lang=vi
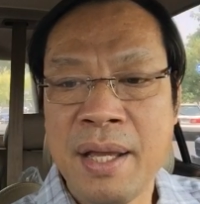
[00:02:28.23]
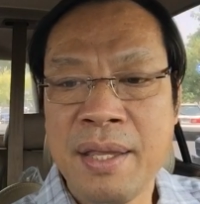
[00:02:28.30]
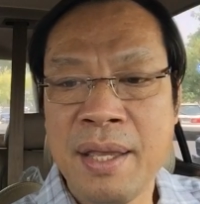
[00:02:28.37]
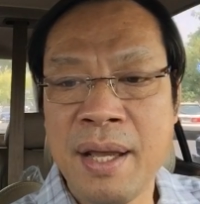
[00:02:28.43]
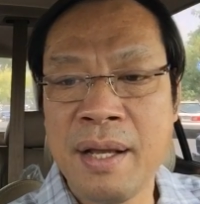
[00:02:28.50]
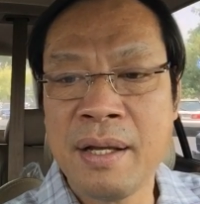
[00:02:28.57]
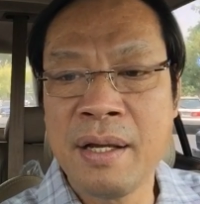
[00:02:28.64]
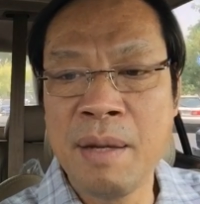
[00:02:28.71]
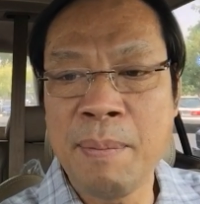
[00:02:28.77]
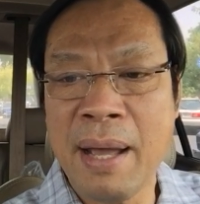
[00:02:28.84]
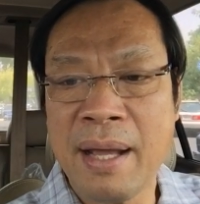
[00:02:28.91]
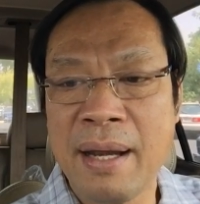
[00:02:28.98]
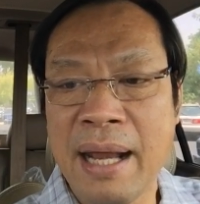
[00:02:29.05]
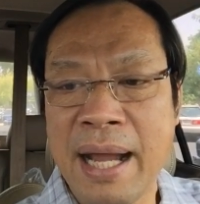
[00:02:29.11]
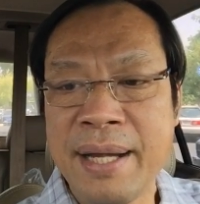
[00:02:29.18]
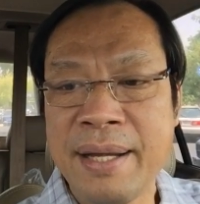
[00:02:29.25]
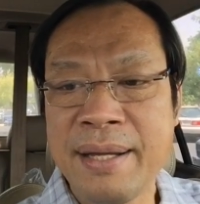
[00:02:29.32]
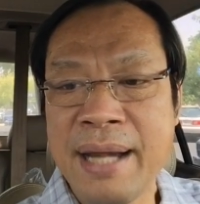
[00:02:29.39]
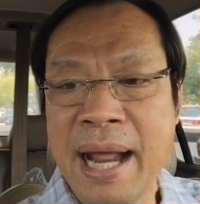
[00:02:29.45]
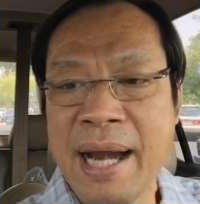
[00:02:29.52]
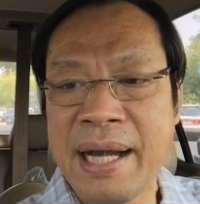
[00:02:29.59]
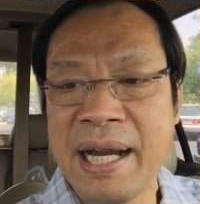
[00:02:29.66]
nhưng gương mặt lại
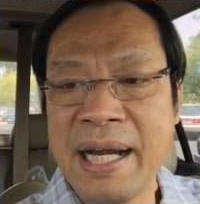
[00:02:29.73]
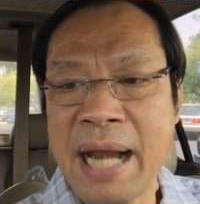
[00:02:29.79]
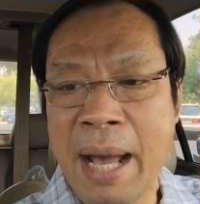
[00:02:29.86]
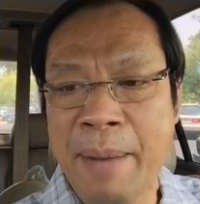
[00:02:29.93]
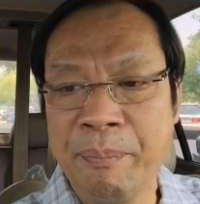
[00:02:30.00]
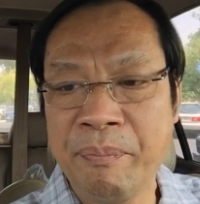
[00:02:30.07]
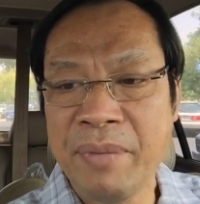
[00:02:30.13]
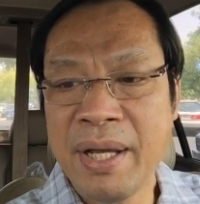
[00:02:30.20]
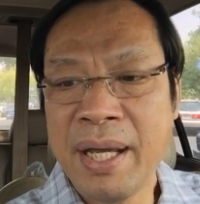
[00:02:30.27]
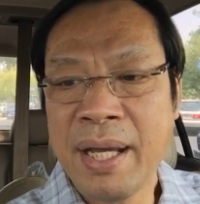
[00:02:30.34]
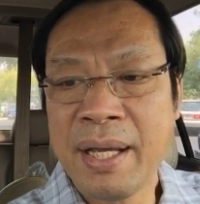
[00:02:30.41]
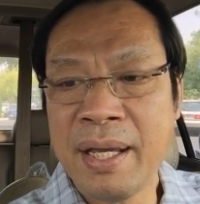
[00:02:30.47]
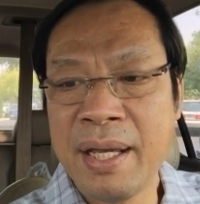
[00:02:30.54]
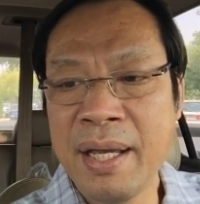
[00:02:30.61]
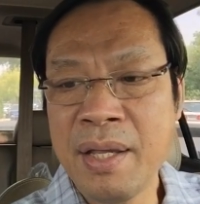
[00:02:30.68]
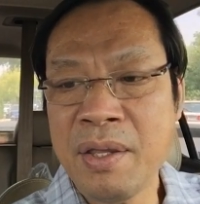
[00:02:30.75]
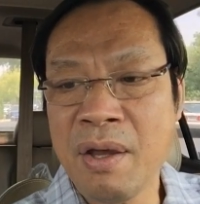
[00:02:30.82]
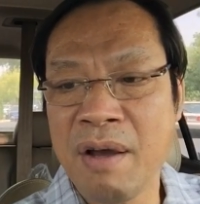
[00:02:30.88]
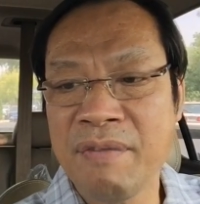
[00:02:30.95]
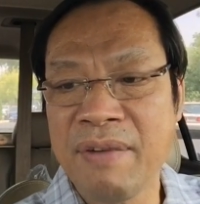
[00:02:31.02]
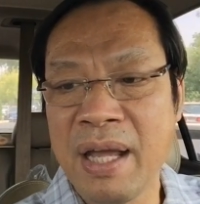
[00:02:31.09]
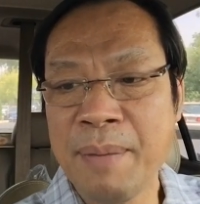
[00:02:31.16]
trang điểm đậm, khiến
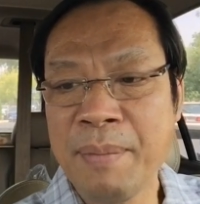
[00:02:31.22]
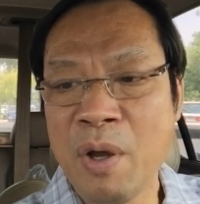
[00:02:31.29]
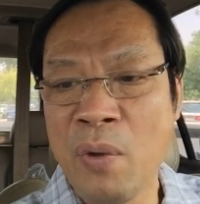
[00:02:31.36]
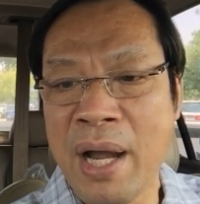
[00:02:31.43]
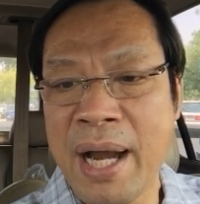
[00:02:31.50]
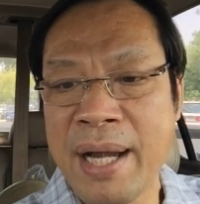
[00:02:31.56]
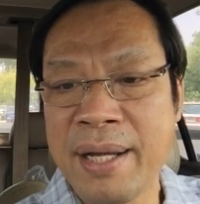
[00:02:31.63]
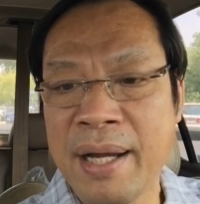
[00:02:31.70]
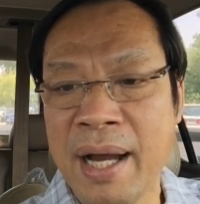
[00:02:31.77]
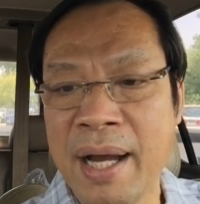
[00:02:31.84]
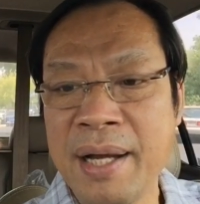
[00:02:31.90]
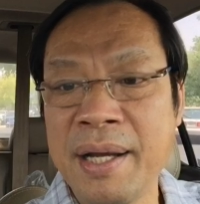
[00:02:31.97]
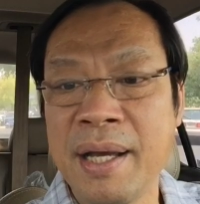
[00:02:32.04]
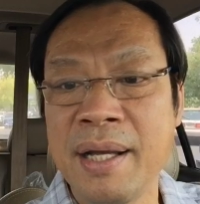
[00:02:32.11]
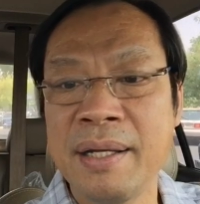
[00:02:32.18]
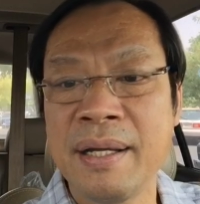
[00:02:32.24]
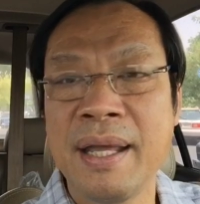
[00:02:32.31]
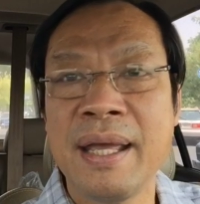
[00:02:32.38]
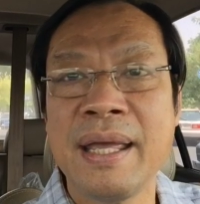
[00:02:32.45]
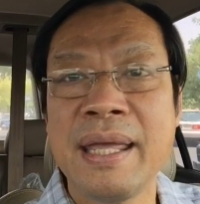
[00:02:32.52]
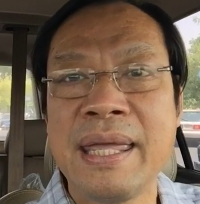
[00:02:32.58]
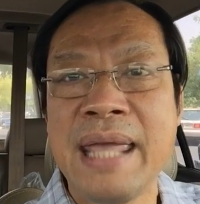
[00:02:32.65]
cho vẻ bề ngoài trở nên
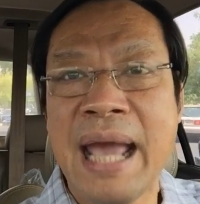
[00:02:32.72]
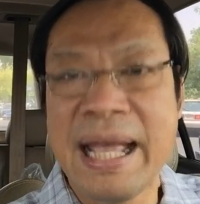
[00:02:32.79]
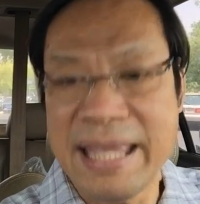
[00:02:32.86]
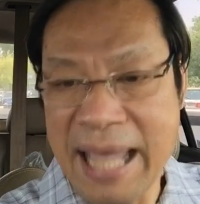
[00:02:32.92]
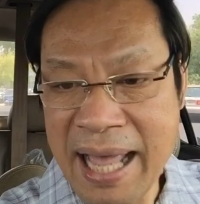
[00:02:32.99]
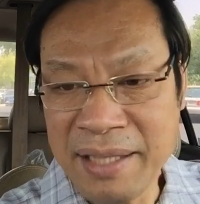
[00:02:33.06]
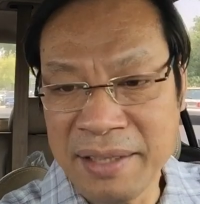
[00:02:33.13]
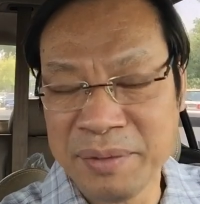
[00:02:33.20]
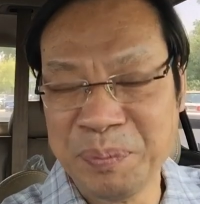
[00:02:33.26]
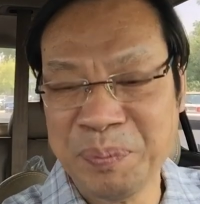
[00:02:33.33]
già chát.